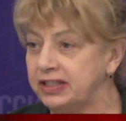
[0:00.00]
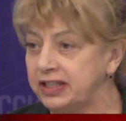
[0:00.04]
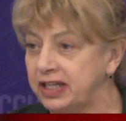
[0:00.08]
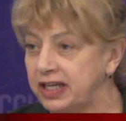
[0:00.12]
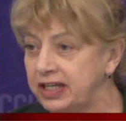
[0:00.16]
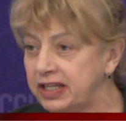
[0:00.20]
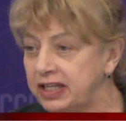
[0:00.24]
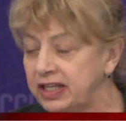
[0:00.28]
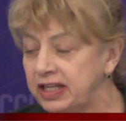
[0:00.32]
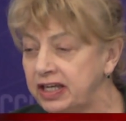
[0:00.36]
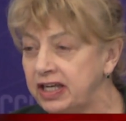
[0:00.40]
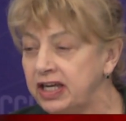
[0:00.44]

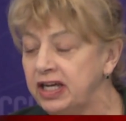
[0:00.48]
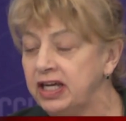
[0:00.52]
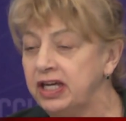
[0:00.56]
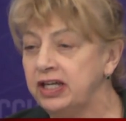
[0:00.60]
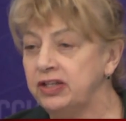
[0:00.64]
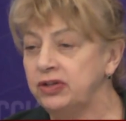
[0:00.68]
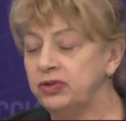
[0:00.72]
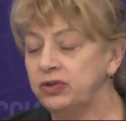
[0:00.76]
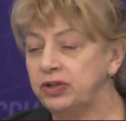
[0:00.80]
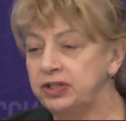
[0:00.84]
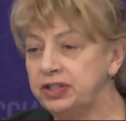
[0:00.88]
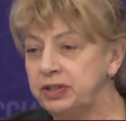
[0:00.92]
атаки,
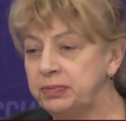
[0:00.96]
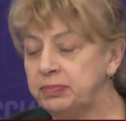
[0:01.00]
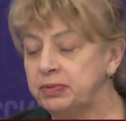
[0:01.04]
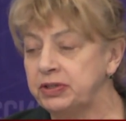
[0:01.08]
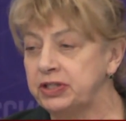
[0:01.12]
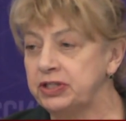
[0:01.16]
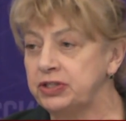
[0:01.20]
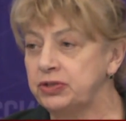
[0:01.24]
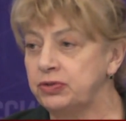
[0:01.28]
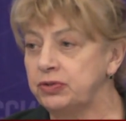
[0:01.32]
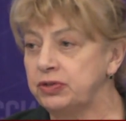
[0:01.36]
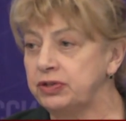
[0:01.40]
но они
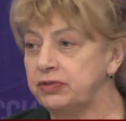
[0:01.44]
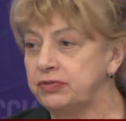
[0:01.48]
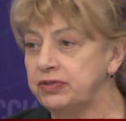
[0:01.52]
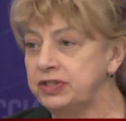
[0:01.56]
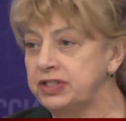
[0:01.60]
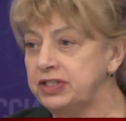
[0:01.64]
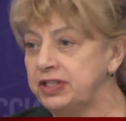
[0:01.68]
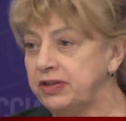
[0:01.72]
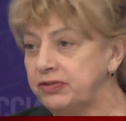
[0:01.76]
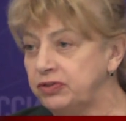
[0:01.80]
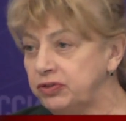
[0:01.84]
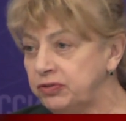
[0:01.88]
происходят в
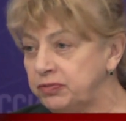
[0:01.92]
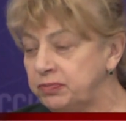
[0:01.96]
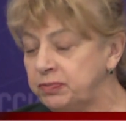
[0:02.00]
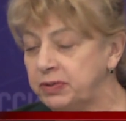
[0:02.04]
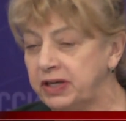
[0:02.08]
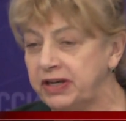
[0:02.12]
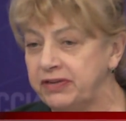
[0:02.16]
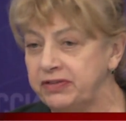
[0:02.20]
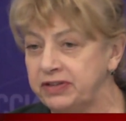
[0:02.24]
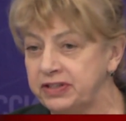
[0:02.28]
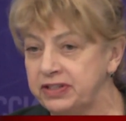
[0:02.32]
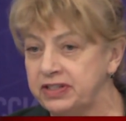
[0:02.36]
основном в
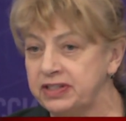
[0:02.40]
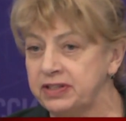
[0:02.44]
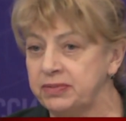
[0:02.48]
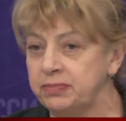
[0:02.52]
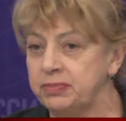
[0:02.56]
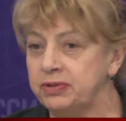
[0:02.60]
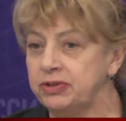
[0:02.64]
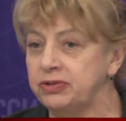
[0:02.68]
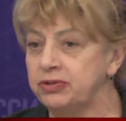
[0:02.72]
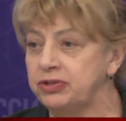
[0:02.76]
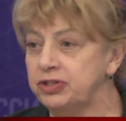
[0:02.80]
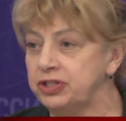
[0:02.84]

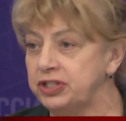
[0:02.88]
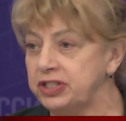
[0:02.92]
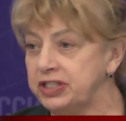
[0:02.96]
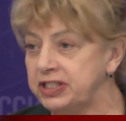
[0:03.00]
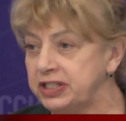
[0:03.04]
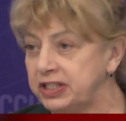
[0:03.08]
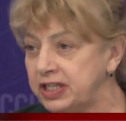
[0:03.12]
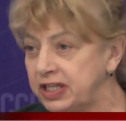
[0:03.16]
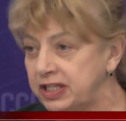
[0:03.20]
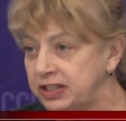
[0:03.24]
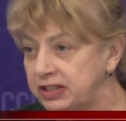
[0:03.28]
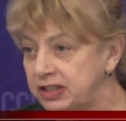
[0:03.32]
провинции
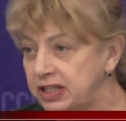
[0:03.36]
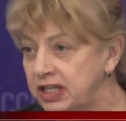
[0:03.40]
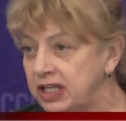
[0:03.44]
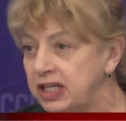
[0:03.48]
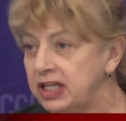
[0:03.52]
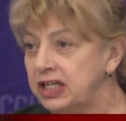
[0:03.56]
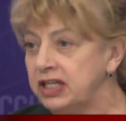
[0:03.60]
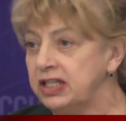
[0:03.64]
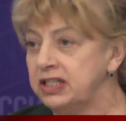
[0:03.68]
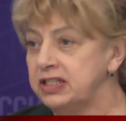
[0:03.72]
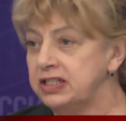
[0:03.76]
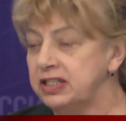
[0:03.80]
Белджистан,
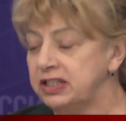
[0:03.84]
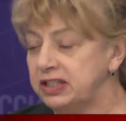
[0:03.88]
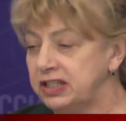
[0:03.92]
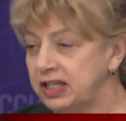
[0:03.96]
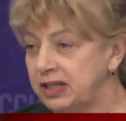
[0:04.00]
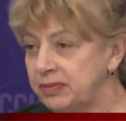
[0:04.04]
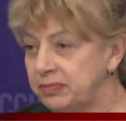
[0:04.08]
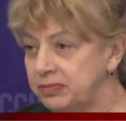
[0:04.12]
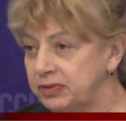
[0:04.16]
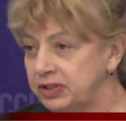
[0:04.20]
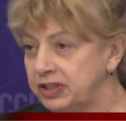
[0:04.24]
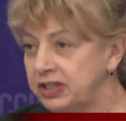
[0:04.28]
где
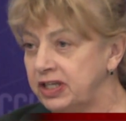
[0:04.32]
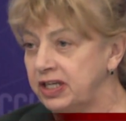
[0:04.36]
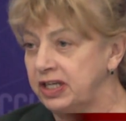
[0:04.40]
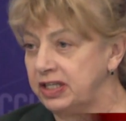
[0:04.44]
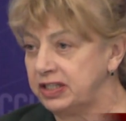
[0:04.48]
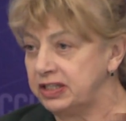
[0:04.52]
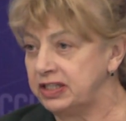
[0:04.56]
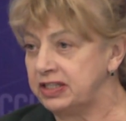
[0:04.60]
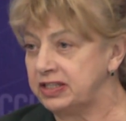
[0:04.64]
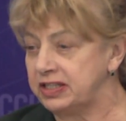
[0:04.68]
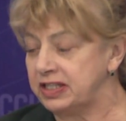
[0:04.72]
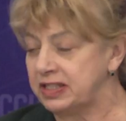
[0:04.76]
там на
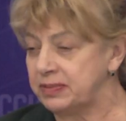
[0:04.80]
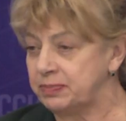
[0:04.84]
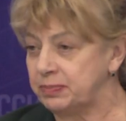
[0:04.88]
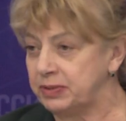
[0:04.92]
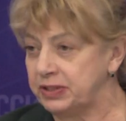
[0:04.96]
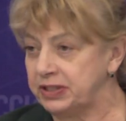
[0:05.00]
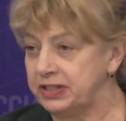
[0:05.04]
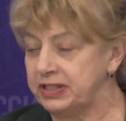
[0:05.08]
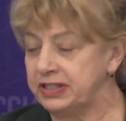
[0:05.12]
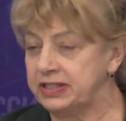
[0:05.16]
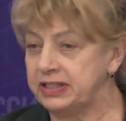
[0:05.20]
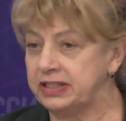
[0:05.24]
границе с
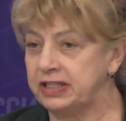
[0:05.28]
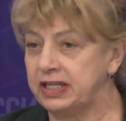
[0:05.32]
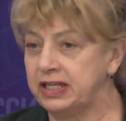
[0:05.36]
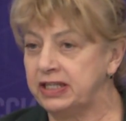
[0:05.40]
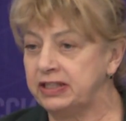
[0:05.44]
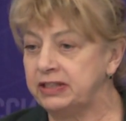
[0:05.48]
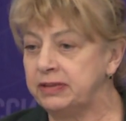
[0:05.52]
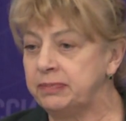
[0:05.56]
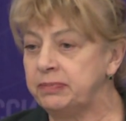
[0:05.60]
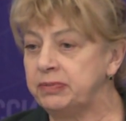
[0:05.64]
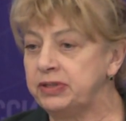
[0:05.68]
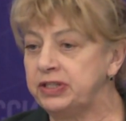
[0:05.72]

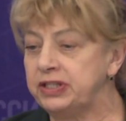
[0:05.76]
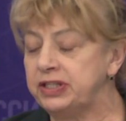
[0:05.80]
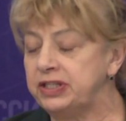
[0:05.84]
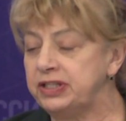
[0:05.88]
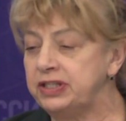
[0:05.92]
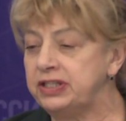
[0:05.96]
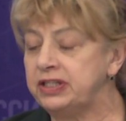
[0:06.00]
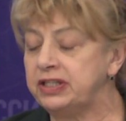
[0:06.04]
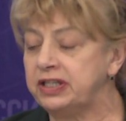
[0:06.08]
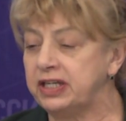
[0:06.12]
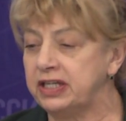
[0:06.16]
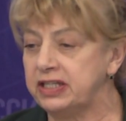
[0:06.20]
Пакистаном,
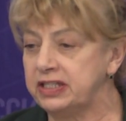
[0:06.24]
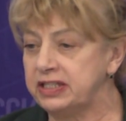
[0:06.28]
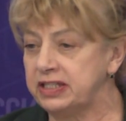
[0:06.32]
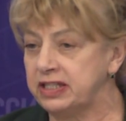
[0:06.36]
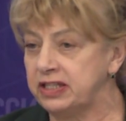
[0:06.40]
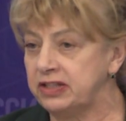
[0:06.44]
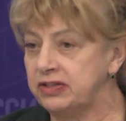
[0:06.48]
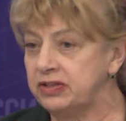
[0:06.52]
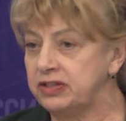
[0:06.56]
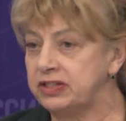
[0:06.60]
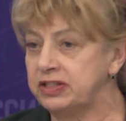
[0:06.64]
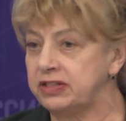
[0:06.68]
и не
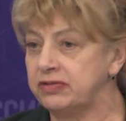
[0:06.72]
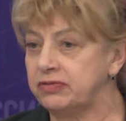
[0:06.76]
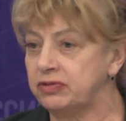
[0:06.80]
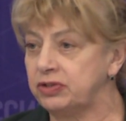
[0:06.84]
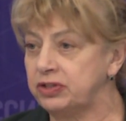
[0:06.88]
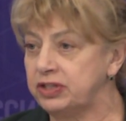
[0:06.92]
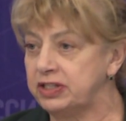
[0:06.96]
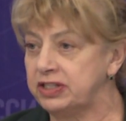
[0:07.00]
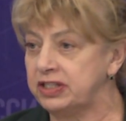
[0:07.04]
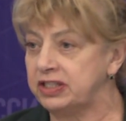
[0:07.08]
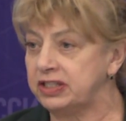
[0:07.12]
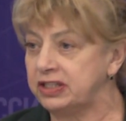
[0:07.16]
касаются
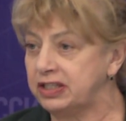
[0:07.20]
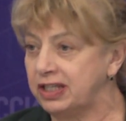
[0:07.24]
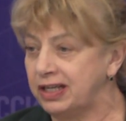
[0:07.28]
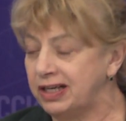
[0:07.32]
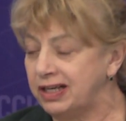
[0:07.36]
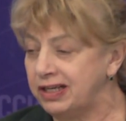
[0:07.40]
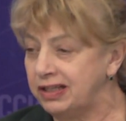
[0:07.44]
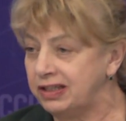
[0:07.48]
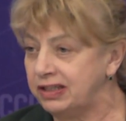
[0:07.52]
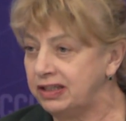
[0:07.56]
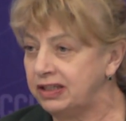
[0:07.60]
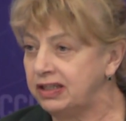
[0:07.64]
вот
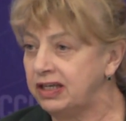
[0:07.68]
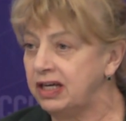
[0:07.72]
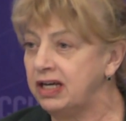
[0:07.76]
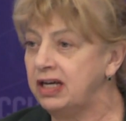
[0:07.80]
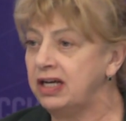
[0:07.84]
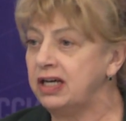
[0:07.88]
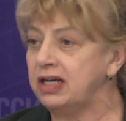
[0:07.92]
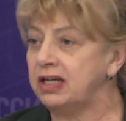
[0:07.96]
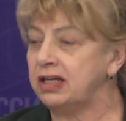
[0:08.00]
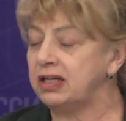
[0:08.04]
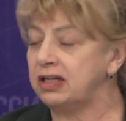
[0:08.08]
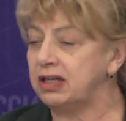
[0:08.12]
центральных
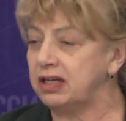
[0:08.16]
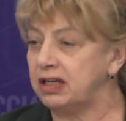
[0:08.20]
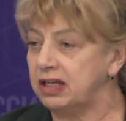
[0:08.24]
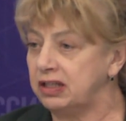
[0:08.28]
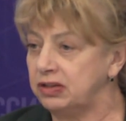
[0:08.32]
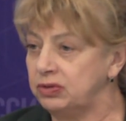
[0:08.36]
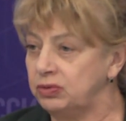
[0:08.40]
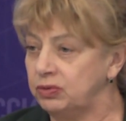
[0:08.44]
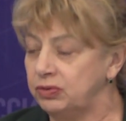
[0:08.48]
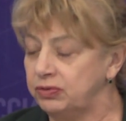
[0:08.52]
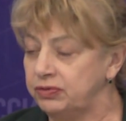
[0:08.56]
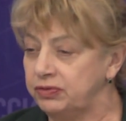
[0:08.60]

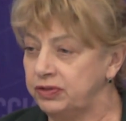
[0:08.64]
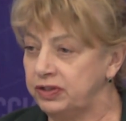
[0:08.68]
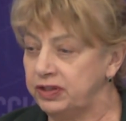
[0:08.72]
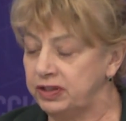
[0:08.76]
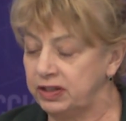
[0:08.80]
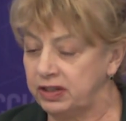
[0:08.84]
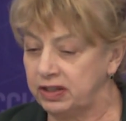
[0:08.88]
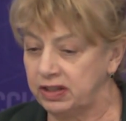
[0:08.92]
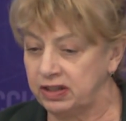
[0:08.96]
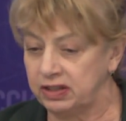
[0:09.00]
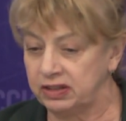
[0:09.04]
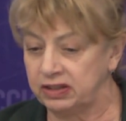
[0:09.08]
городов
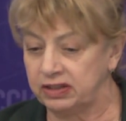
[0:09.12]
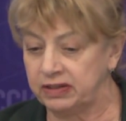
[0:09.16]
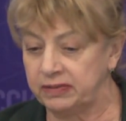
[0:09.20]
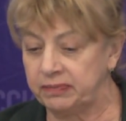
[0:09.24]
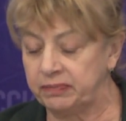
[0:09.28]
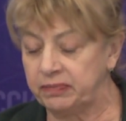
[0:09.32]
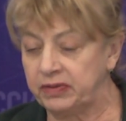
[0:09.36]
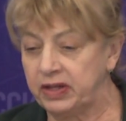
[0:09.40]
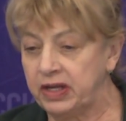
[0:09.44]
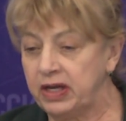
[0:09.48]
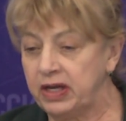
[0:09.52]
Ирана.